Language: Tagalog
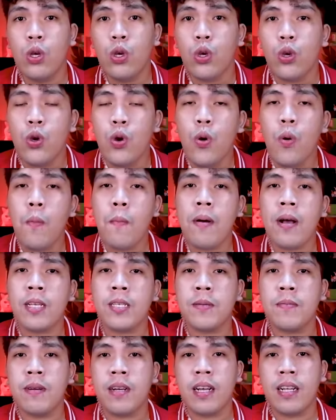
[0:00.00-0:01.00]
yung
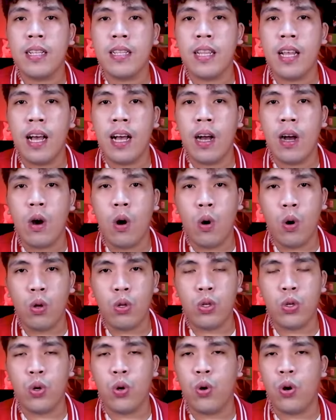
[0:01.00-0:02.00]
mas magandang
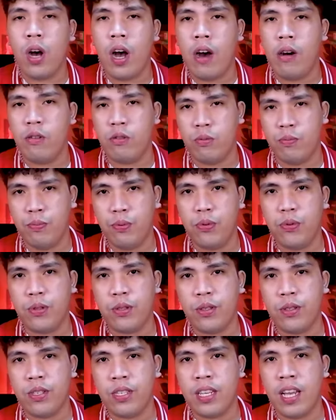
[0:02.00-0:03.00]
audio output
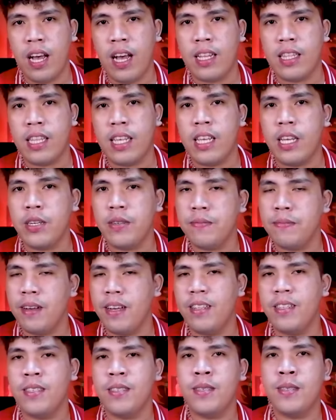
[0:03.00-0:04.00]
sa ating
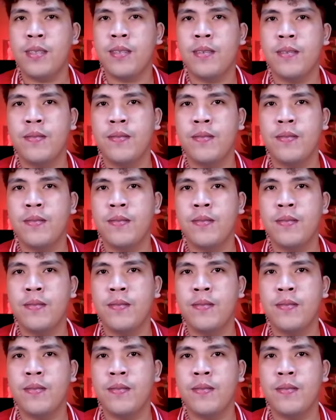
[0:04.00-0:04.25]
earbuds.